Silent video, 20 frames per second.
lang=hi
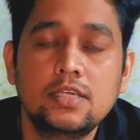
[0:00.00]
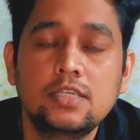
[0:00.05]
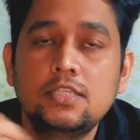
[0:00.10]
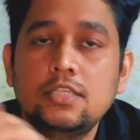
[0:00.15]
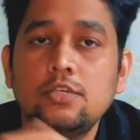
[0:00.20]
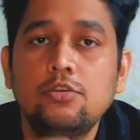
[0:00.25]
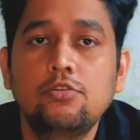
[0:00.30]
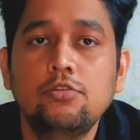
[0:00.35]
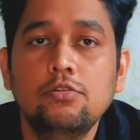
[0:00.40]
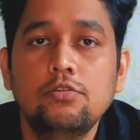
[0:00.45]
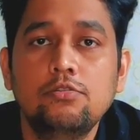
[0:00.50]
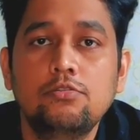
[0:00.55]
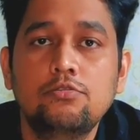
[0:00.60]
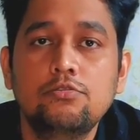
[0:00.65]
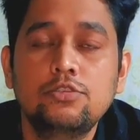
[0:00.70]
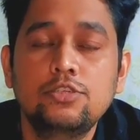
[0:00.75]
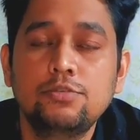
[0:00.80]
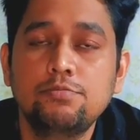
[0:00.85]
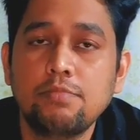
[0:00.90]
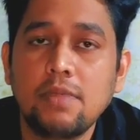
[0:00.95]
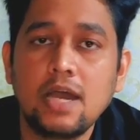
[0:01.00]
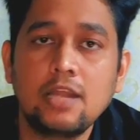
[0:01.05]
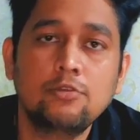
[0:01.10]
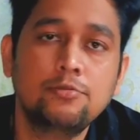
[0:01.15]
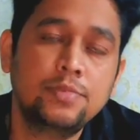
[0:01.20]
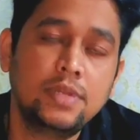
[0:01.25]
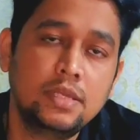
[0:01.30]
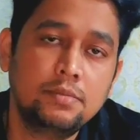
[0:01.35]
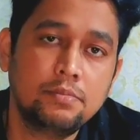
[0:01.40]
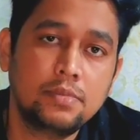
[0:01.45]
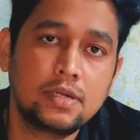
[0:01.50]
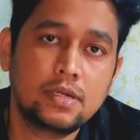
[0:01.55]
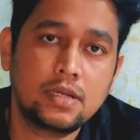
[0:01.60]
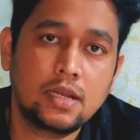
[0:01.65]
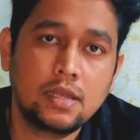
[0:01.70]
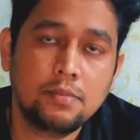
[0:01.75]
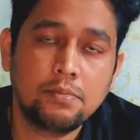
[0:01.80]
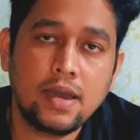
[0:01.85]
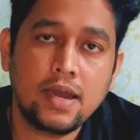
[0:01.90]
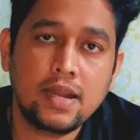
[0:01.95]
किसी को कुछ मालूम नहीं पड़
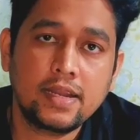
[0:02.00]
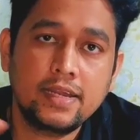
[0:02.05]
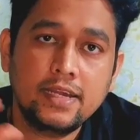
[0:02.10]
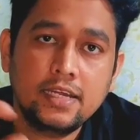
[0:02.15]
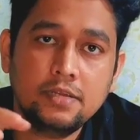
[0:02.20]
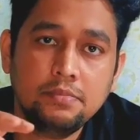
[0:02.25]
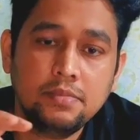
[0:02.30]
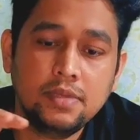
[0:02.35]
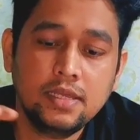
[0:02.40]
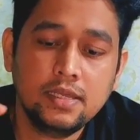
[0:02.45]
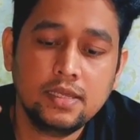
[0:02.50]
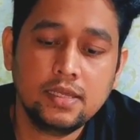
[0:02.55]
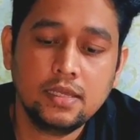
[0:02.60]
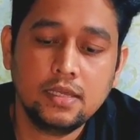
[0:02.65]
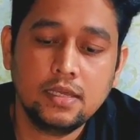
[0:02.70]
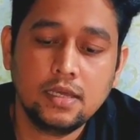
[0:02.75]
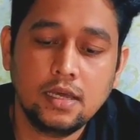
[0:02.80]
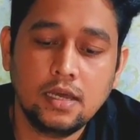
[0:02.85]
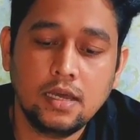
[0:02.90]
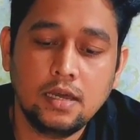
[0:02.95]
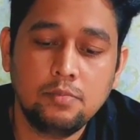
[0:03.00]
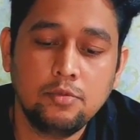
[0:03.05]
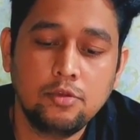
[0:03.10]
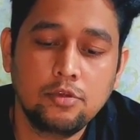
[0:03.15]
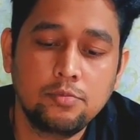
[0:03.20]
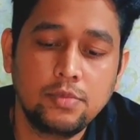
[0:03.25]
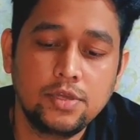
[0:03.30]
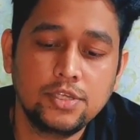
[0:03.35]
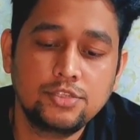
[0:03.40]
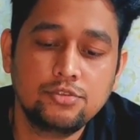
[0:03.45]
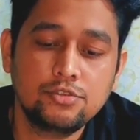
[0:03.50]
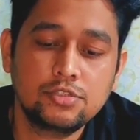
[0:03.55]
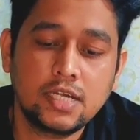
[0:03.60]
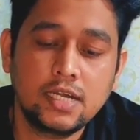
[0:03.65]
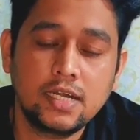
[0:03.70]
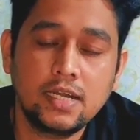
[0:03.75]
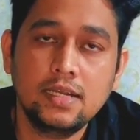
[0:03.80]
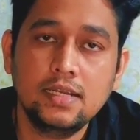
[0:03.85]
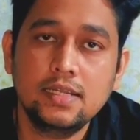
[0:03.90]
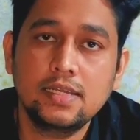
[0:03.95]
रहा है मार्केट में हम लोग मैसूर
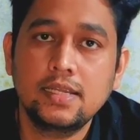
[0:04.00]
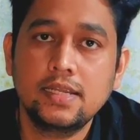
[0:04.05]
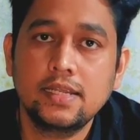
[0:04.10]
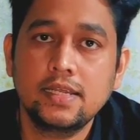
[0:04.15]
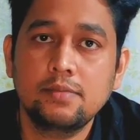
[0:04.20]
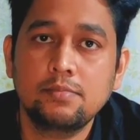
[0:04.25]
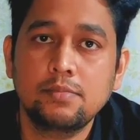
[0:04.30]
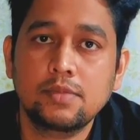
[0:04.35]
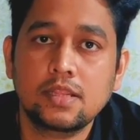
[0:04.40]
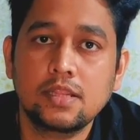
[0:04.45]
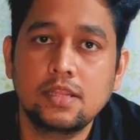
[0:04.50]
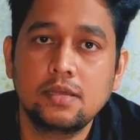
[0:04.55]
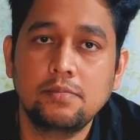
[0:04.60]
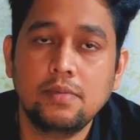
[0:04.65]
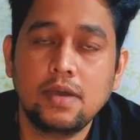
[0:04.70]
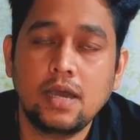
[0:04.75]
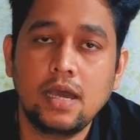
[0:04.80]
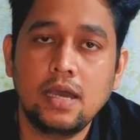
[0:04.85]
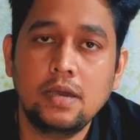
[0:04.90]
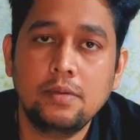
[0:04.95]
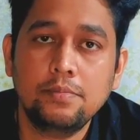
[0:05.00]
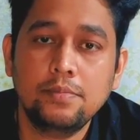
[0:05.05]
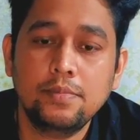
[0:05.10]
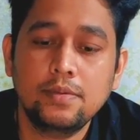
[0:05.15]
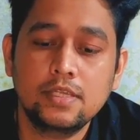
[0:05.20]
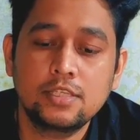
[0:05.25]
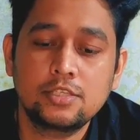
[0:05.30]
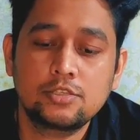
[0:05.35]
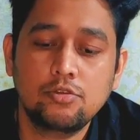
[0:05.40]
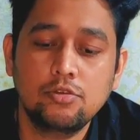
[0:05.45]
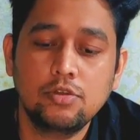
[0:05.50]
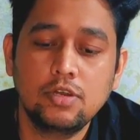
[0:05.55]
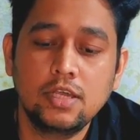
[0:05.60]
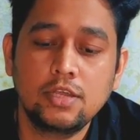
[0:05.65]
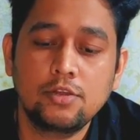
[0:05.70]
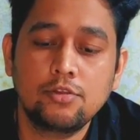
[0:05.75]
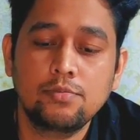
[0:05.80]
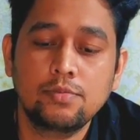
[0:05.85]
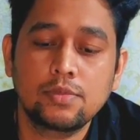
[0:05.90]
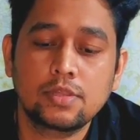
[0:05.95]
सैंडल लिख रहे हैं मतलब आप इसको ले
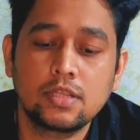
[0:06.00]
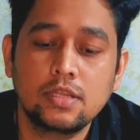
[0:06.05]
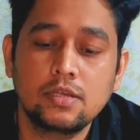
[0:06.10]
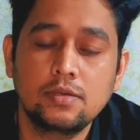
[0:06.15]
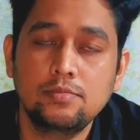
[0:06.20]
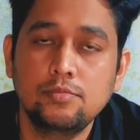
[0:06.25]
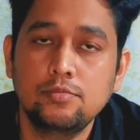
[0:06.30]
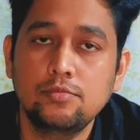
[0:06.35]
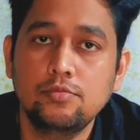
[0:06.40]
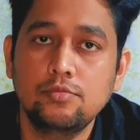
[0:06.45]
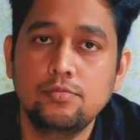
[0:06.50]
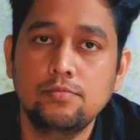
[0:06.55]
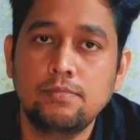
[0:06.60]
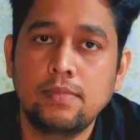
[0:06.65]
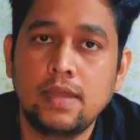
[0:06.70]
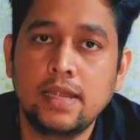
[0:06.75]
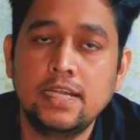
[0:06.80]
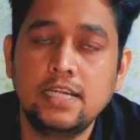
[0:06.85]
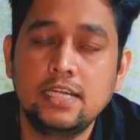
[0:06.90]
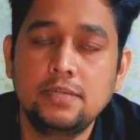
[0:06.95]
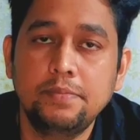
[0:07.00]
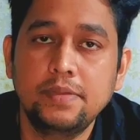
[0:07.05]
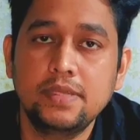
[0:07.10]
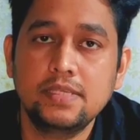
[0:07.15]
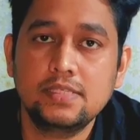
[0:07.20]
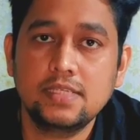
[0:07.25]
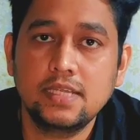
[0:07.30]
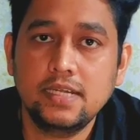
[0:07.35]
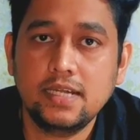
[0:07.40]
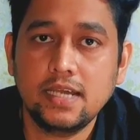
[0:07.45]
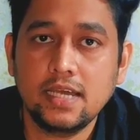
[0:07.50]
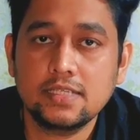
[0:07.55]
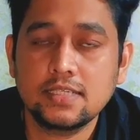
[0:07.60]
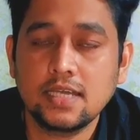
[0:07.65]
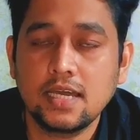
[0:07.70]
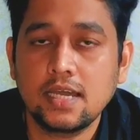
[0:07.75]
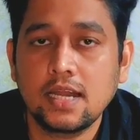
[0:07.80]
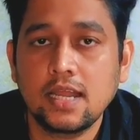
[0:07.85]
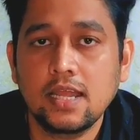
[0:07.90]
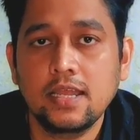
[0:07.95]
रहे हो मतलब माइंड पे सेट आ
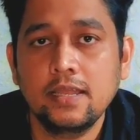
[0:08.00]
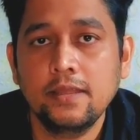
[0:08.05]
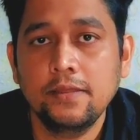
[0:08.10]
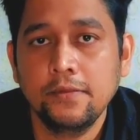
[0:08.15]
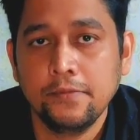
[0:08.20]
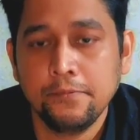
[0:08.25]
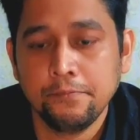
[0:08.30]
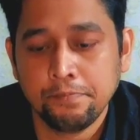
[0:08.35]
जा रहा है